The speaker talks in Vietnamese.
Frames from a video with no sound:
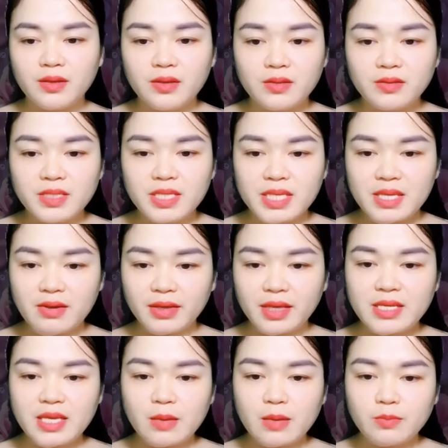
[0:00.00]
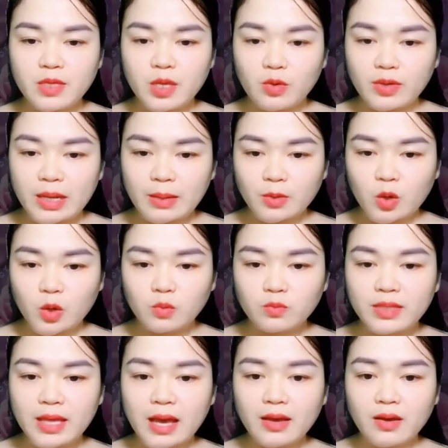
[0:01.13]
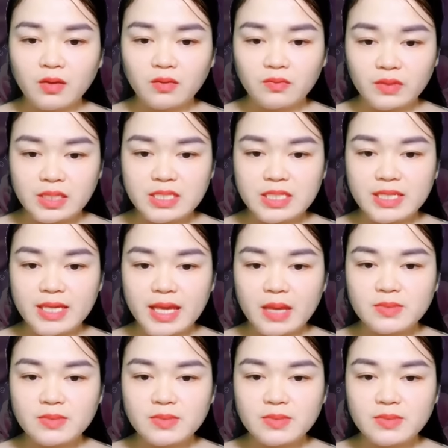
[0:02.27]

Cố Cẩn Xuyên, chẳng lẽ cậu không có khuyết điểm sao?